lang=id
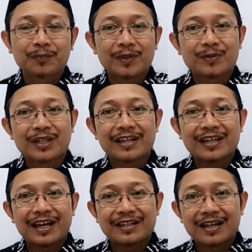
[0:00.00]

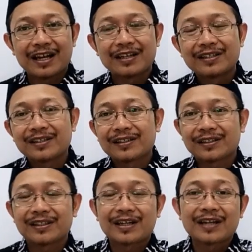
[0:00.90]
Misalnya ada
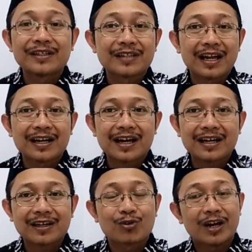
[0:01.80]
ketika di
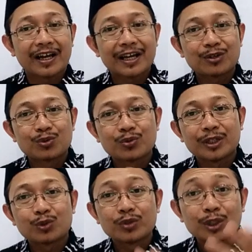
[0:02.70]
sana ke orang NU
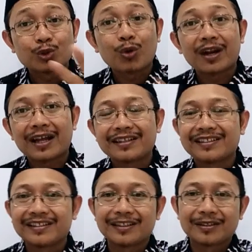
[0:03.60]
itu ditolak
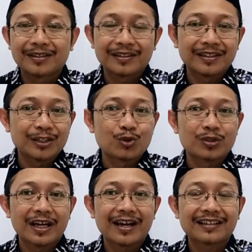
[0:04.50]
di di
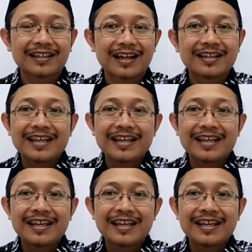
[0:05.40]
Yogyakarta,